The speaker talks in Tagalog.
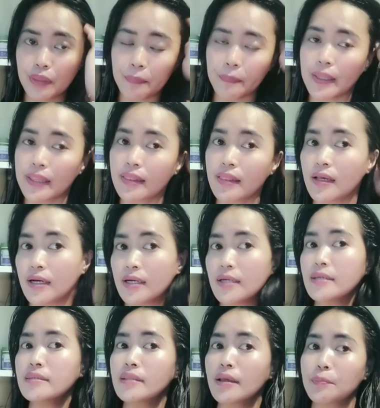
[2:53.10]
tipid
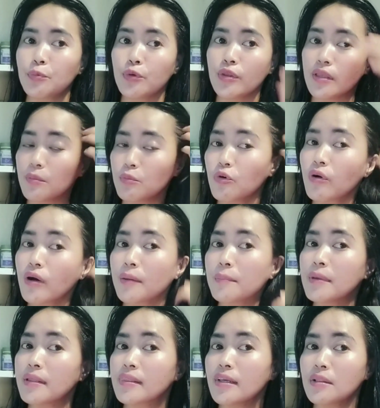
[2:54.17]
lang na pwede mong
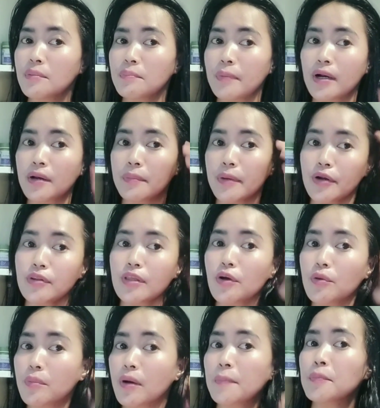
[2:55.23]
gamitin pag meron
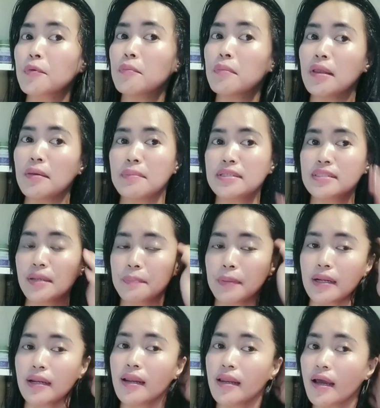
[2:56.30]
kayong mga problema sa
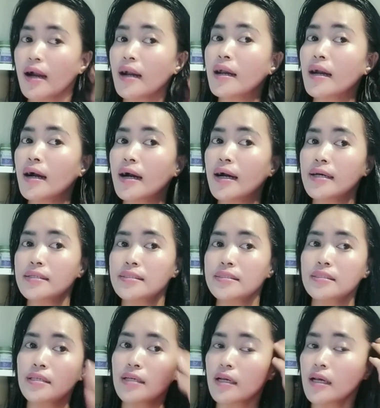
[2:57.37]

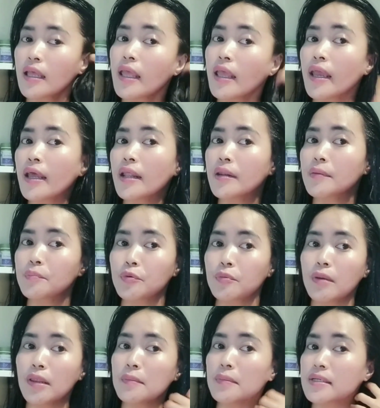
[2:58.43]
paglalagas and
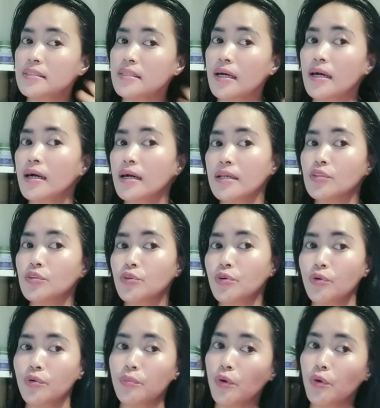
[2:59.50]
problema sa inyong